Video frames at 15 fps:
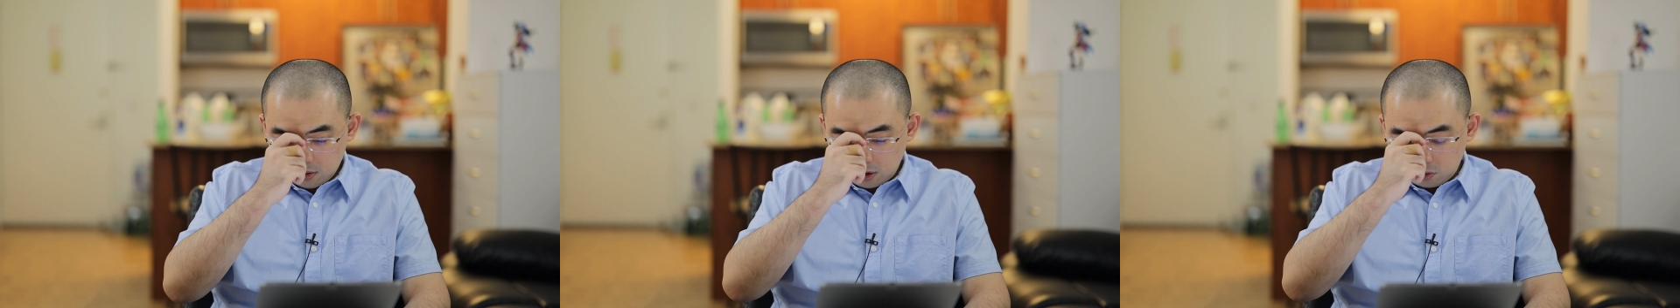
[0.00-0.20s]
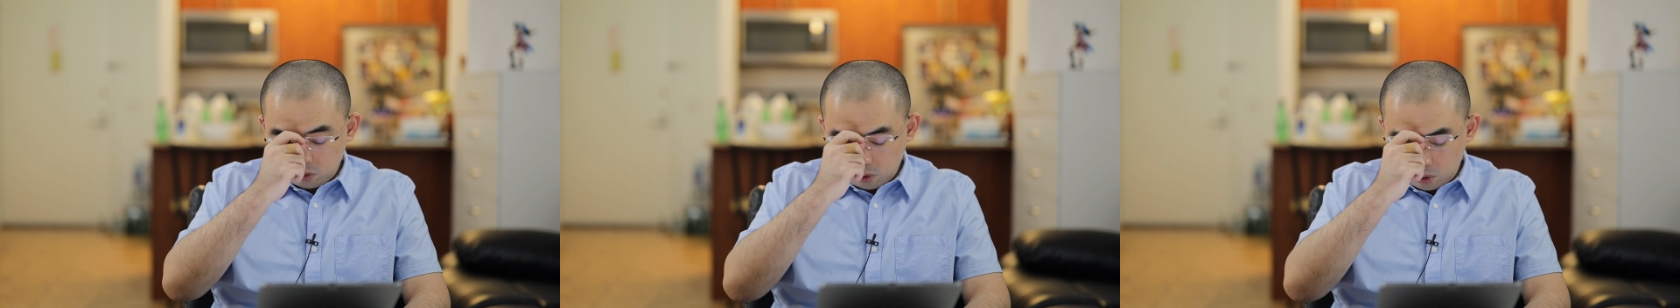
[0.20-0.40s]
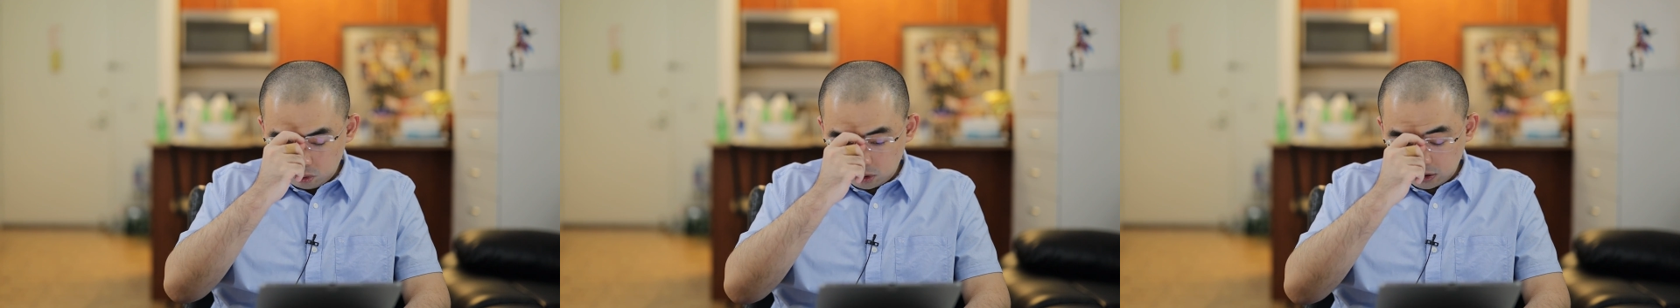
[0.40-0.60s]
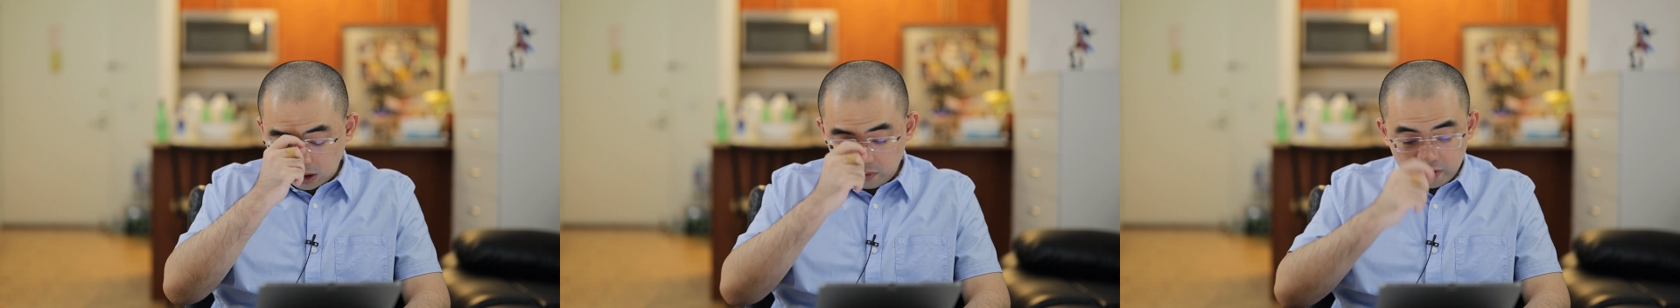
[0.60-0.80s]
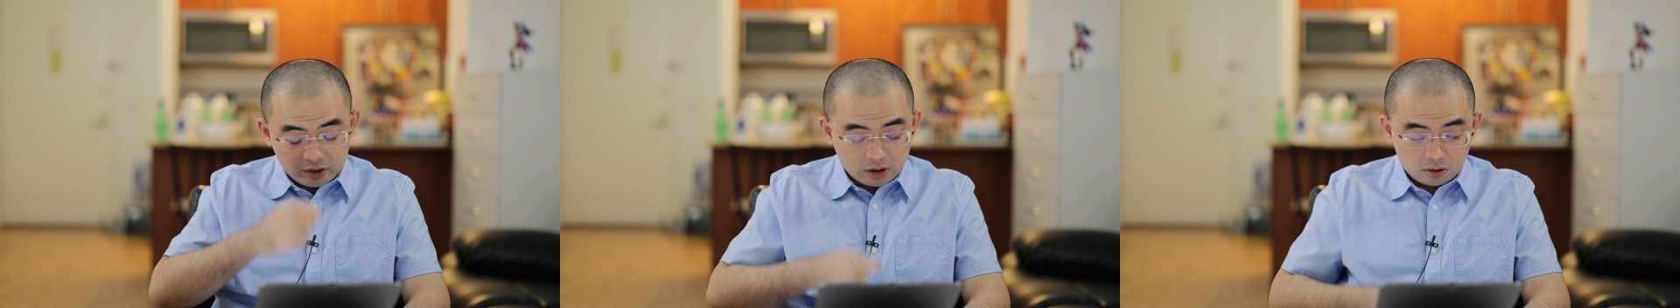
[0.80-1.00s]
那最后呢，但
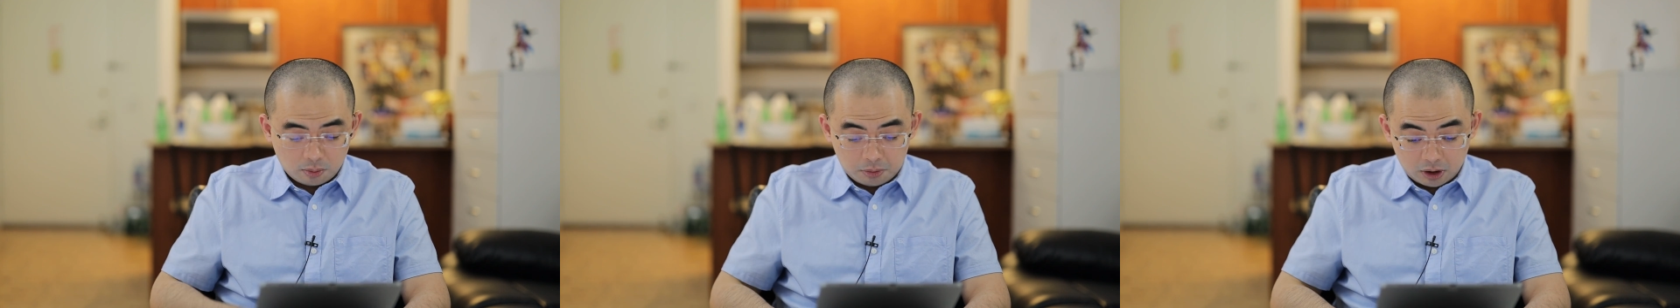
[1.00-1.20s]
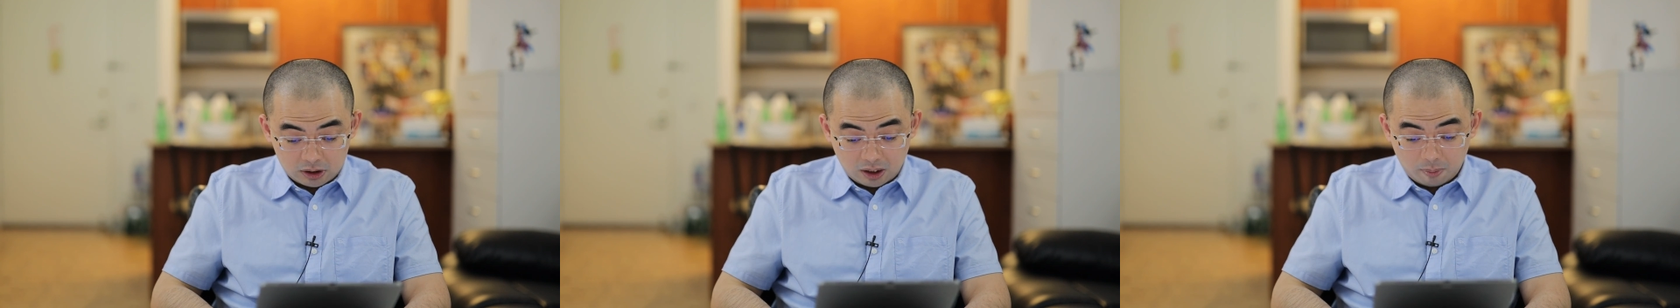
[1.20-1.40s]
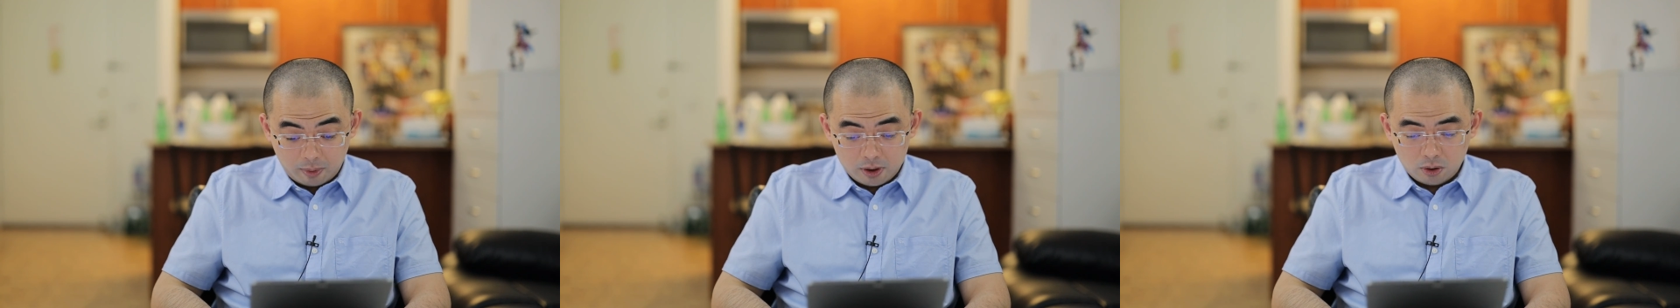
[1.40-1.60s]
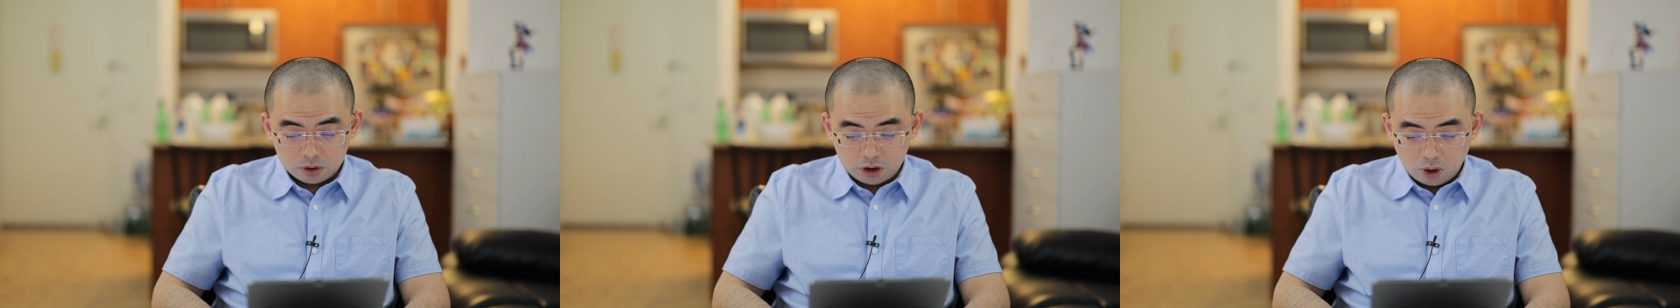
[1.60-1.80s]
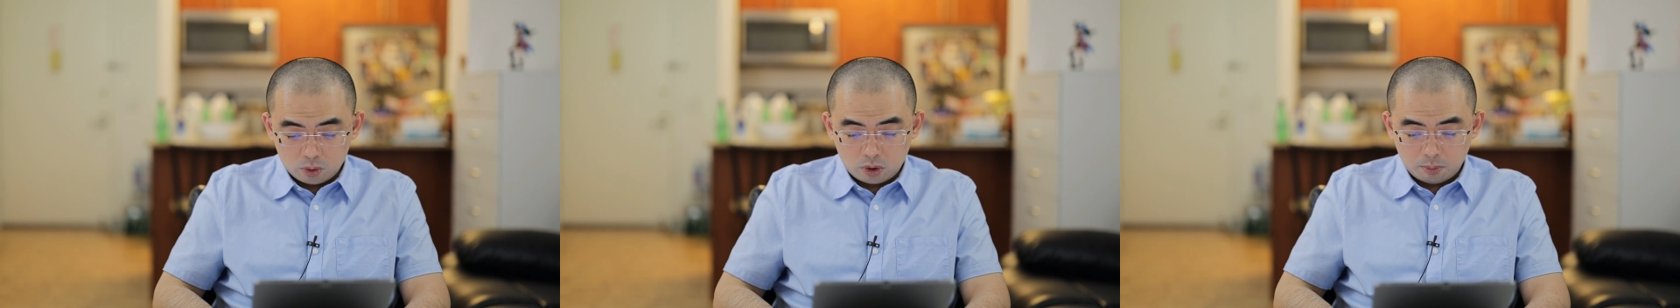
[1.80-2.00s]
是问题是什么呢？也没有
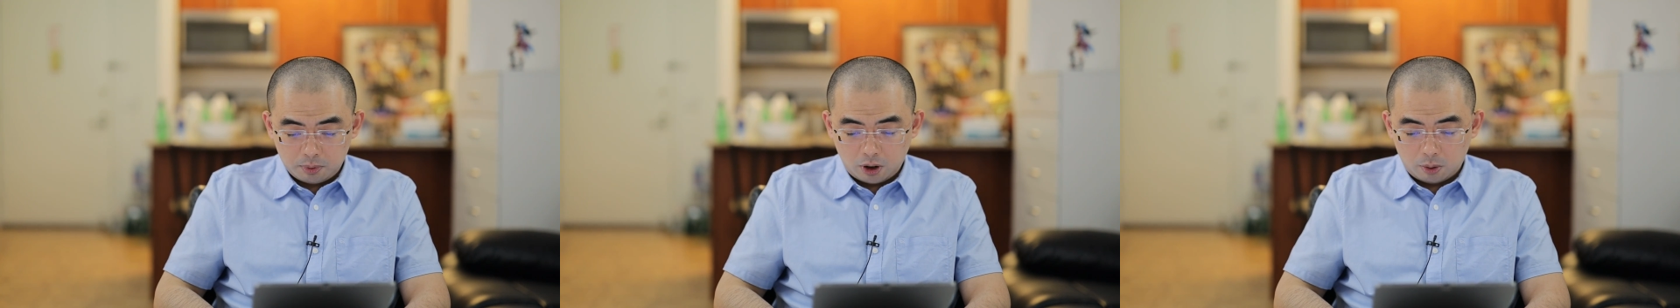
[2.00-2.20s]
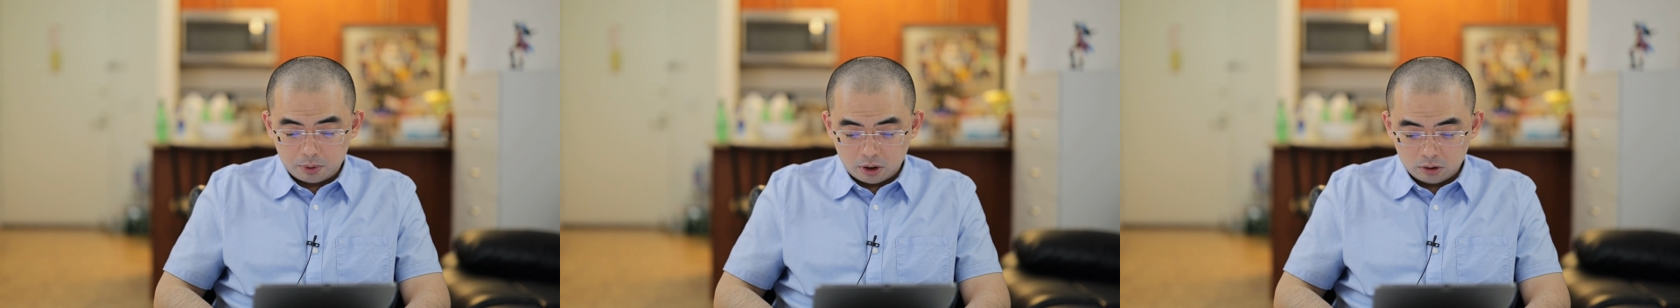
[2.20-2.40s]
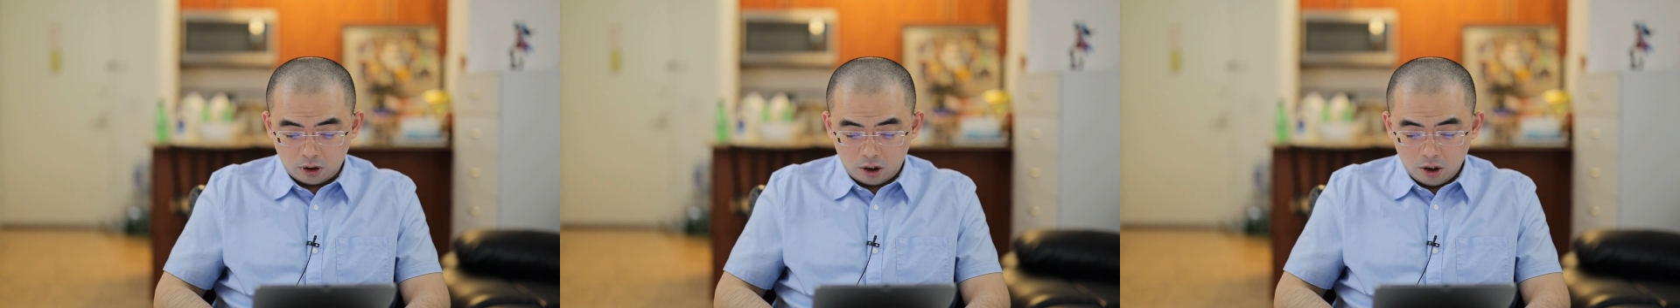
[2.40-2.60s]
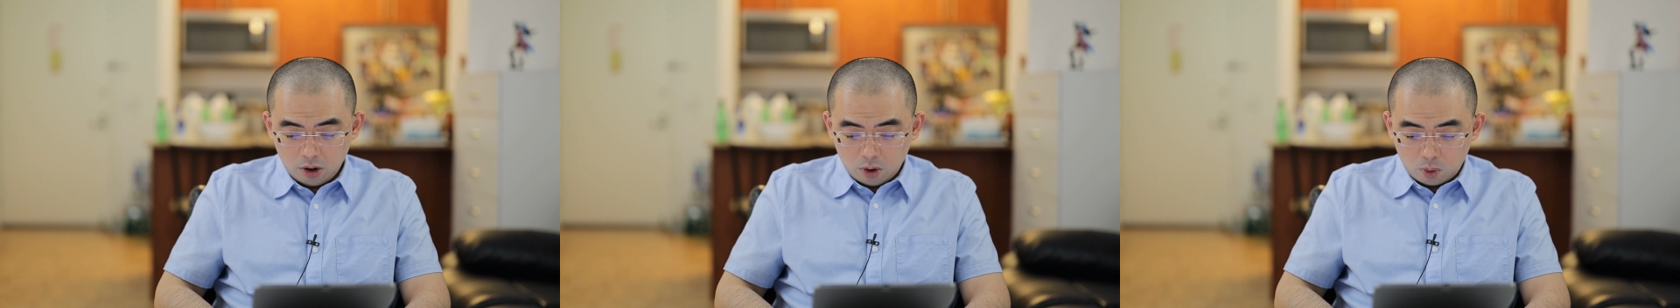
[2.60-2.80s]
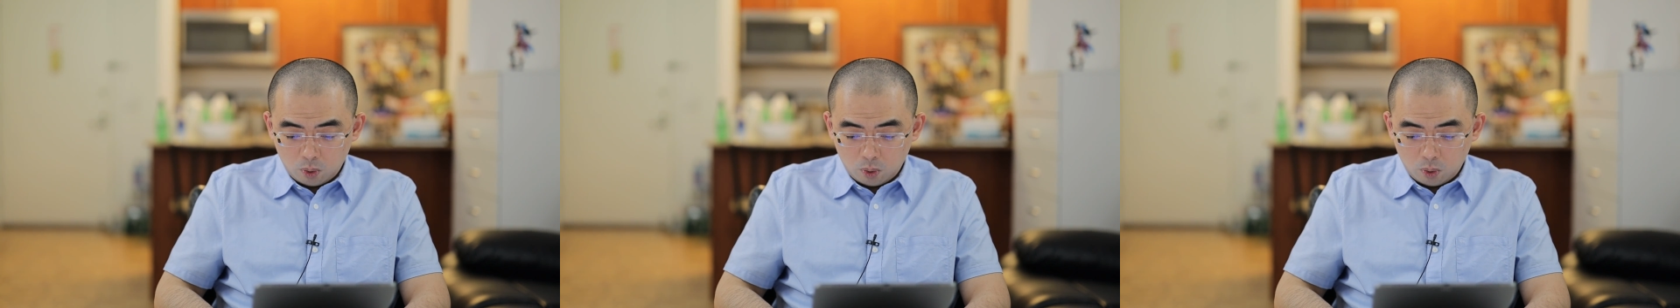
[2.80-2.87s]
证据表明呢，